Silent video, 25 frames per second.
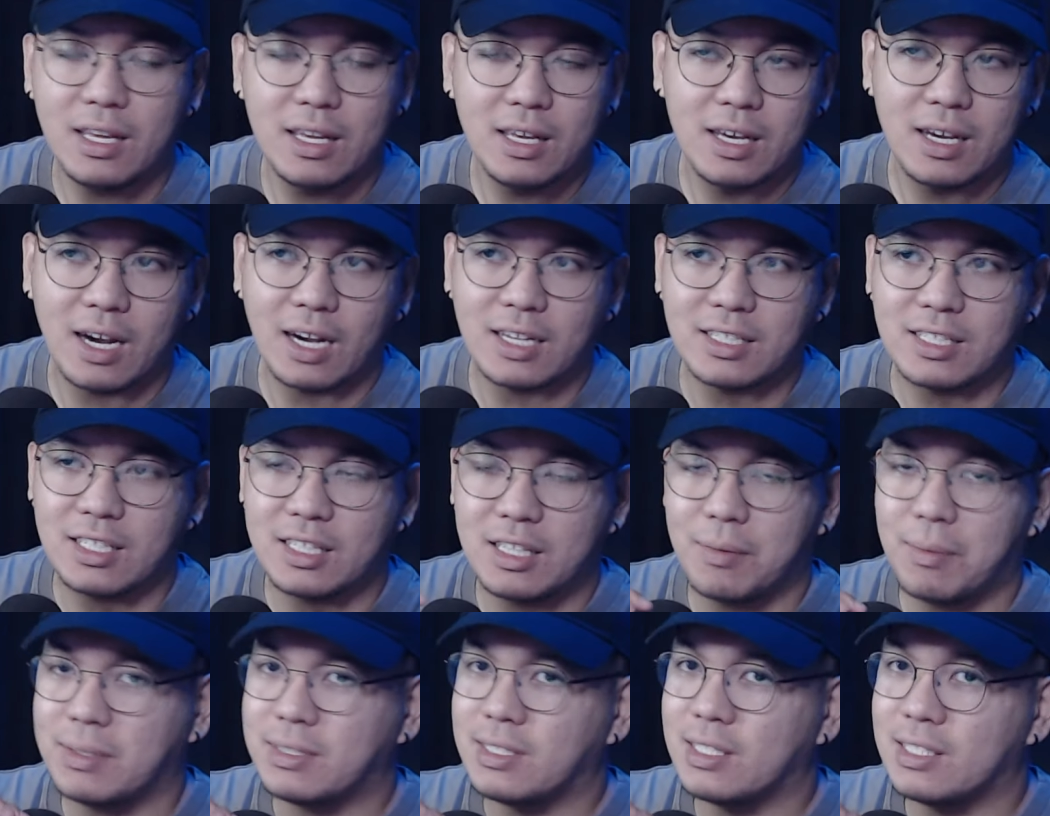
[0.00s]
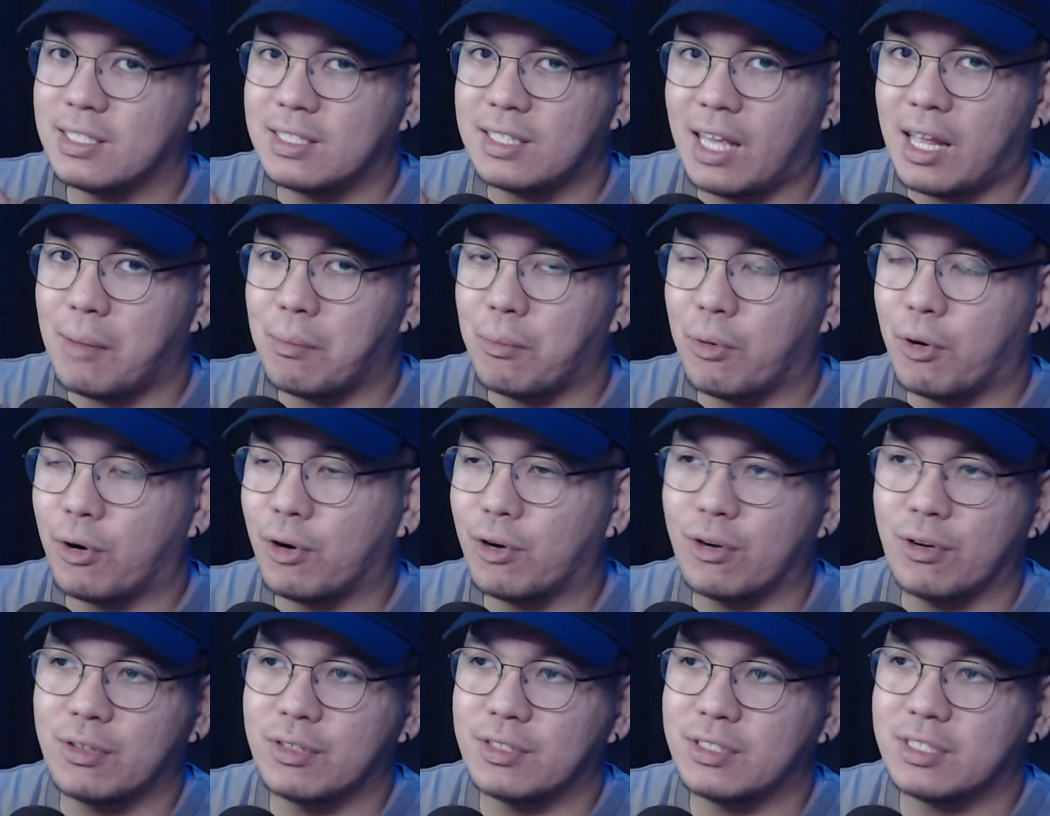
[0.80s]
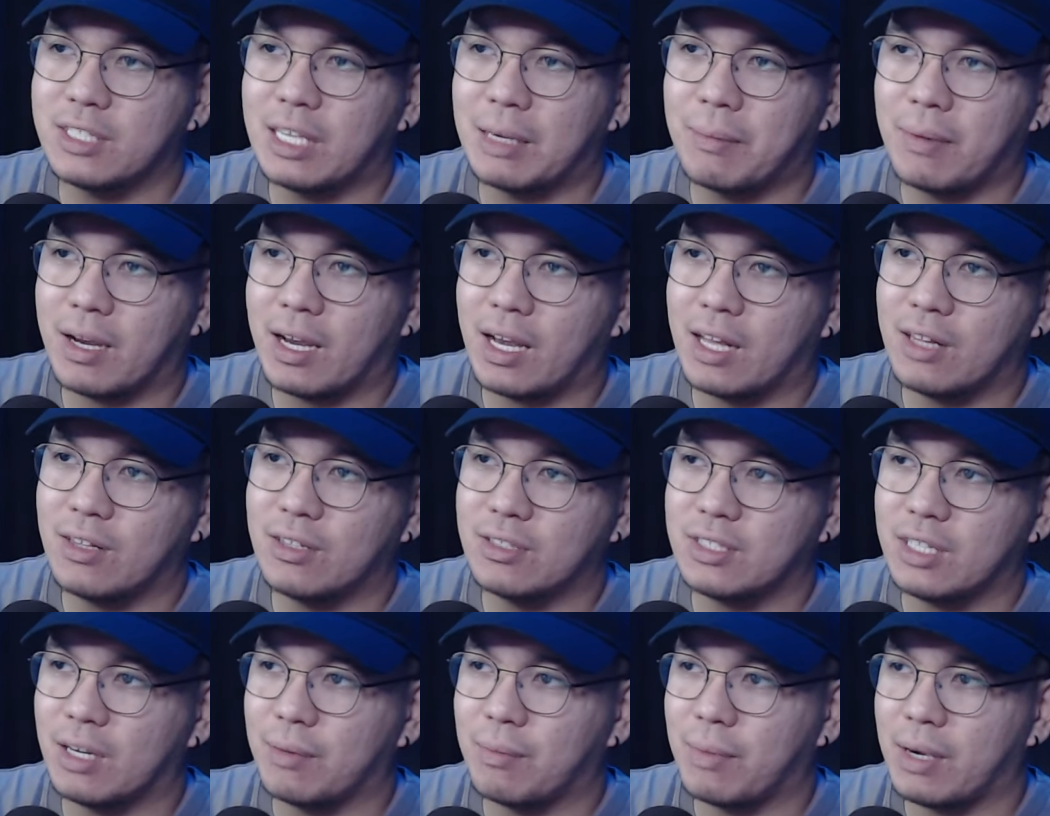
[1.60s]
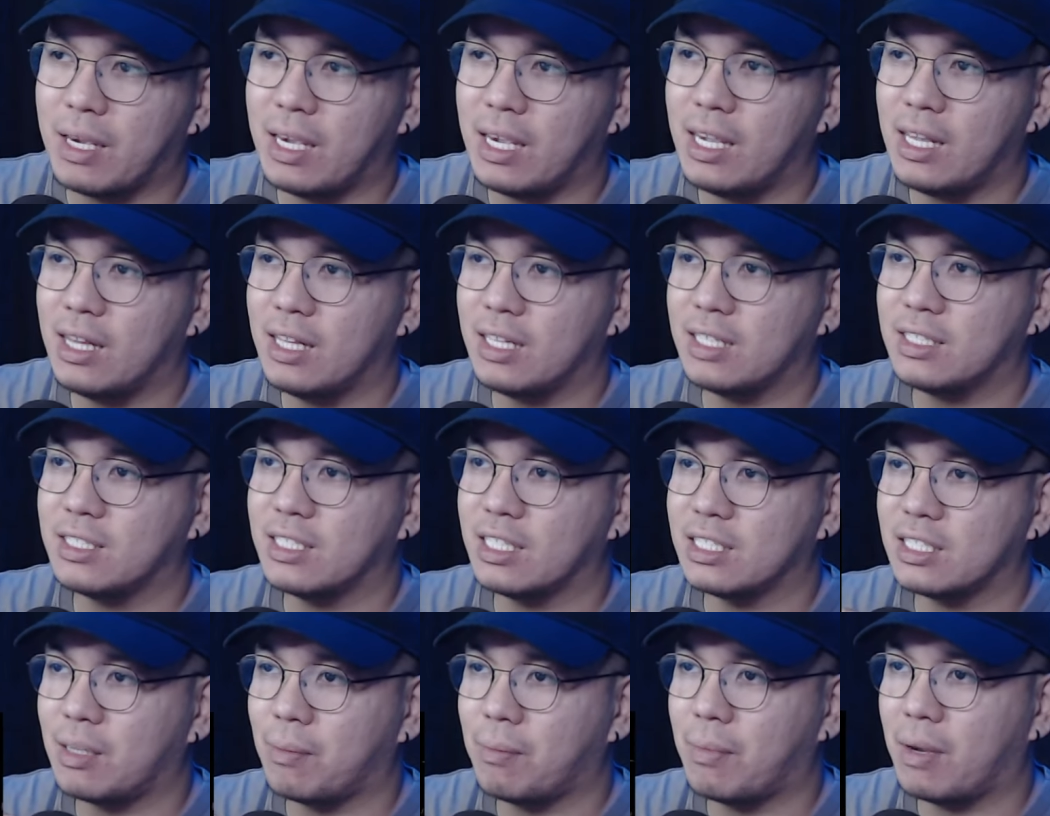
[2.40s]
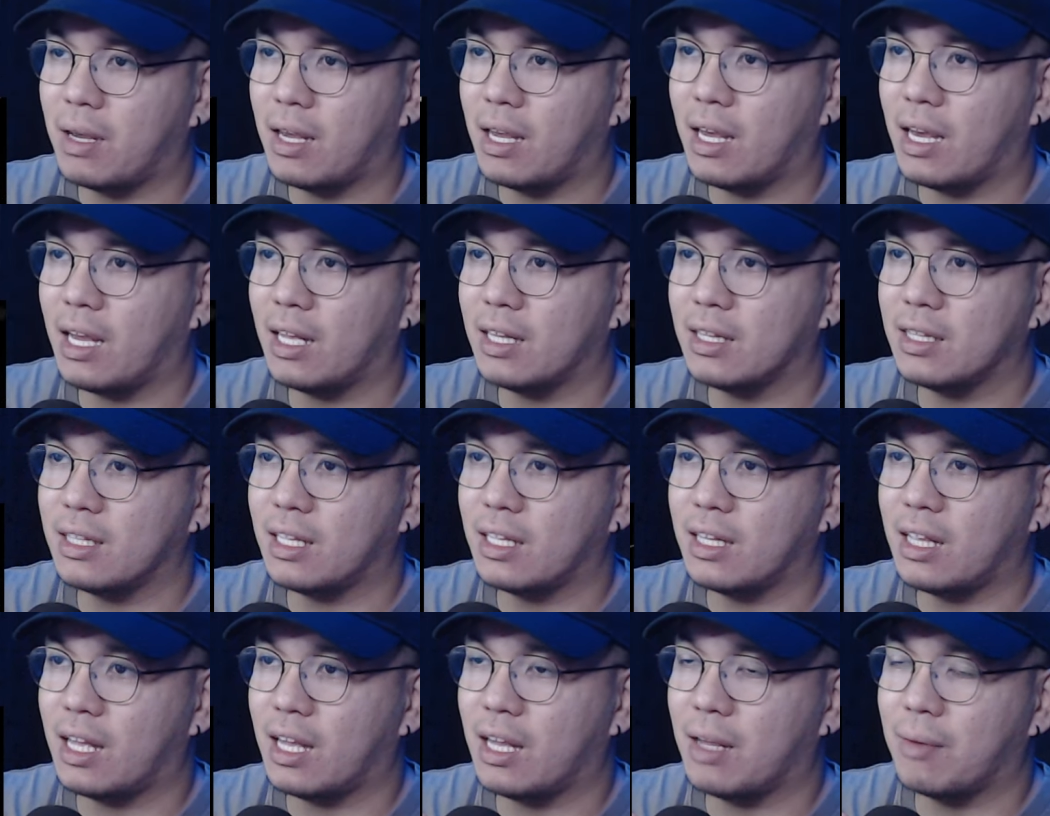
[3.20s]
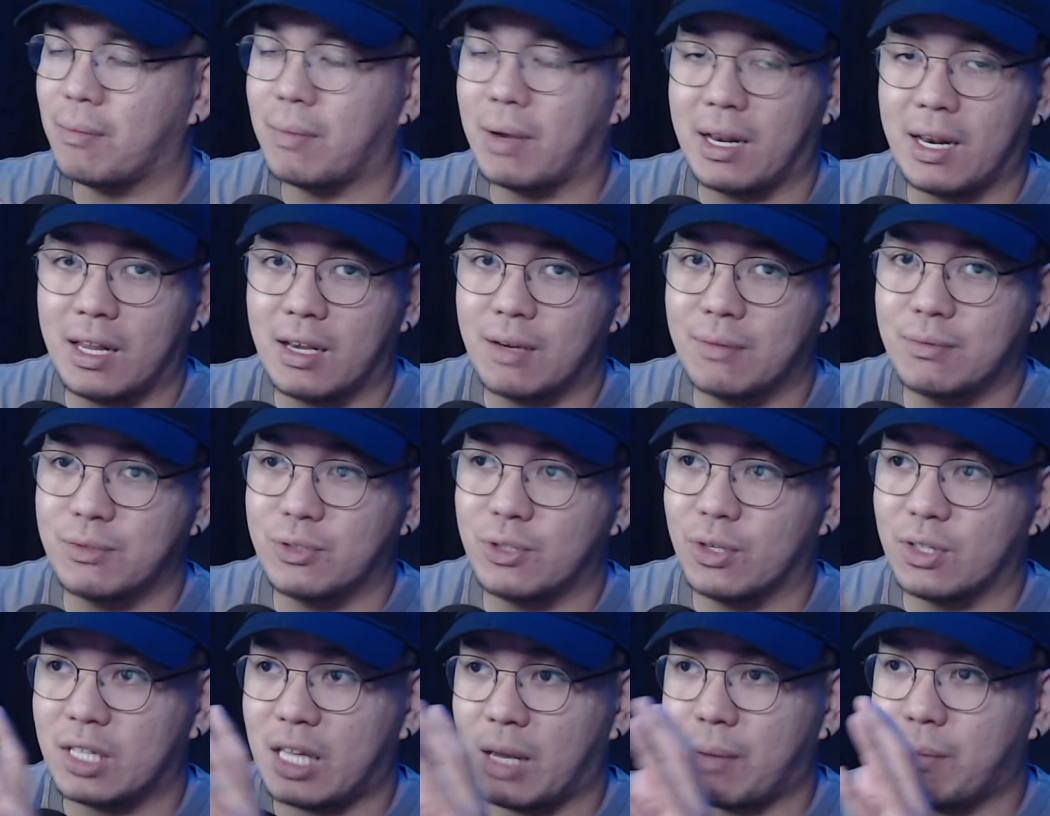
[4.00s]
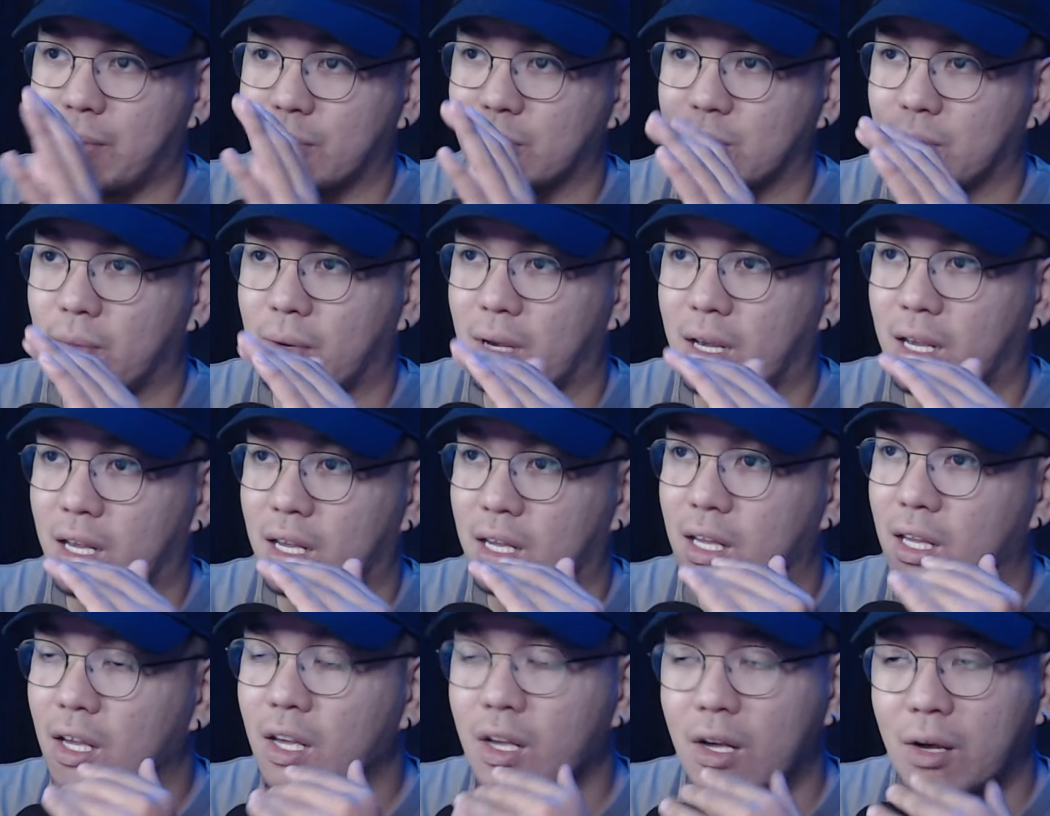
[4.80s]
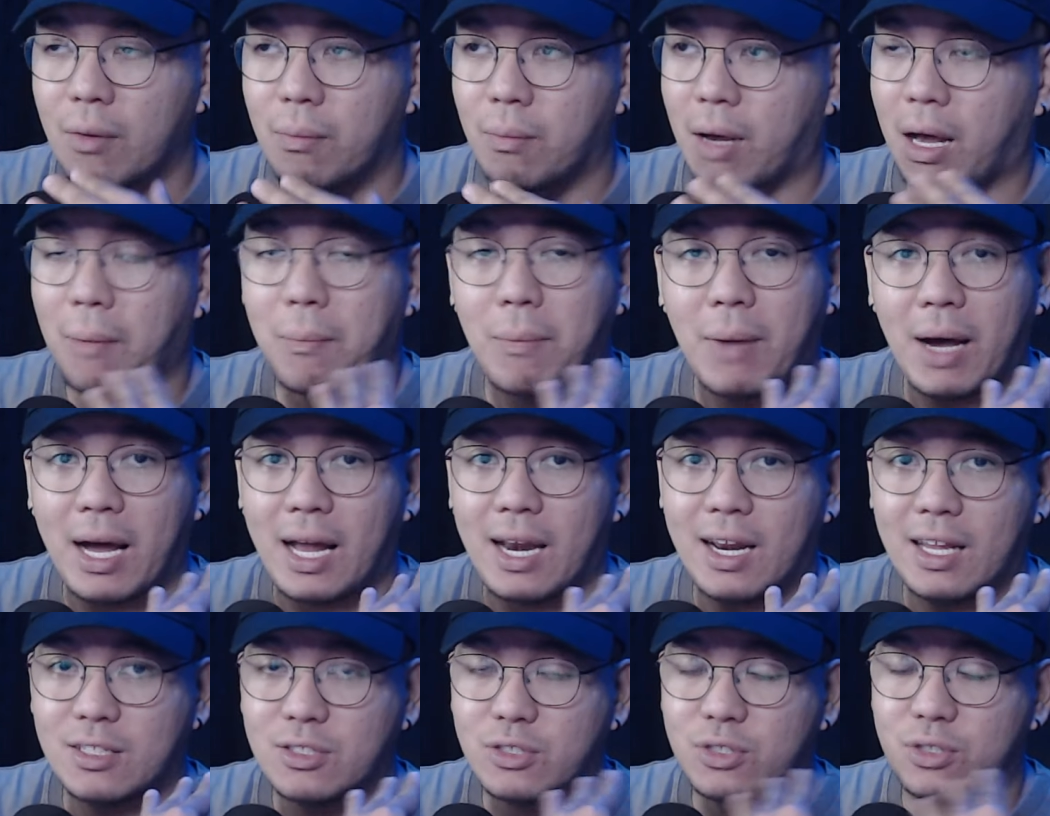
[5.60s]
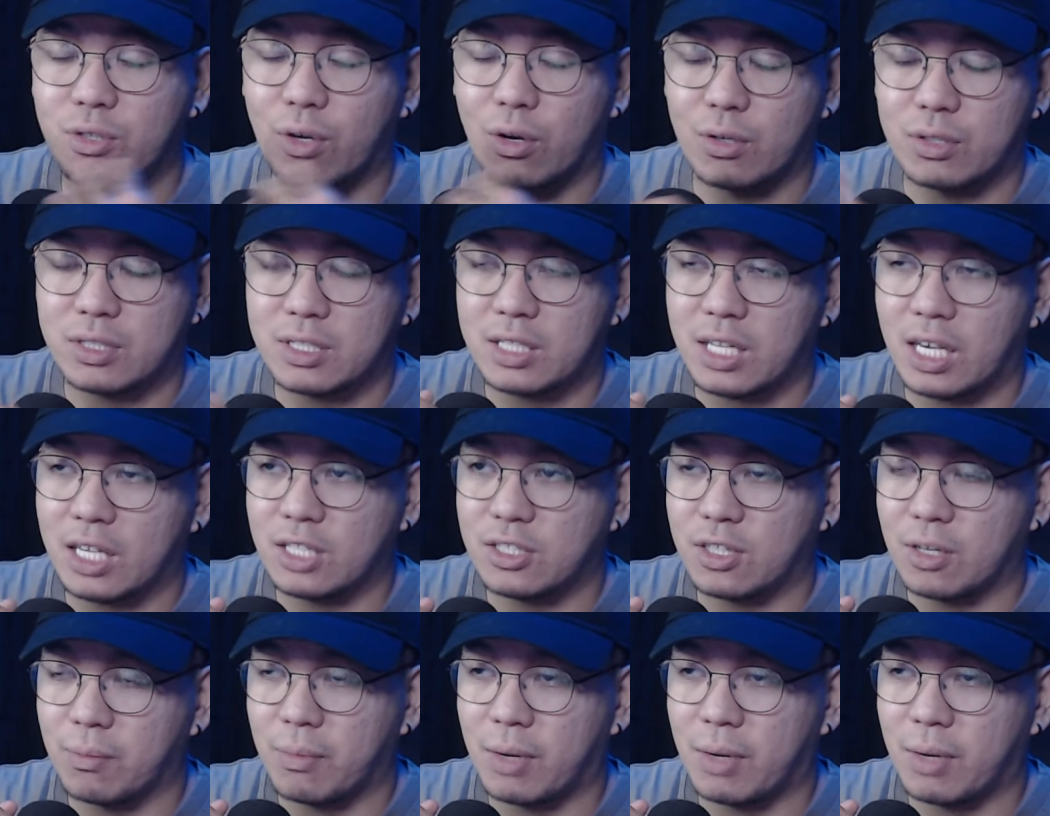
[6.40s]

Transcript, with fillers: kasi di ba si Stel more on sa mga ano siya, mahilig siya sa mga kanta na mga love song tapos yung mga mga ballad songs guys, no?